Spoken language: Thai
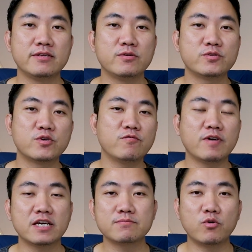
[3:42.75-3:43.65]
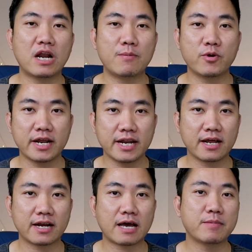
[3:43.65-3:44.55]
YouTube Facebook อะไรพวกนี้เนี่
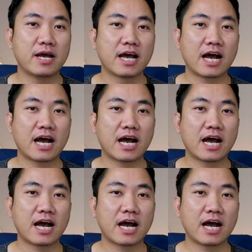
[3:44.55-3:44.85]
ยนะครับ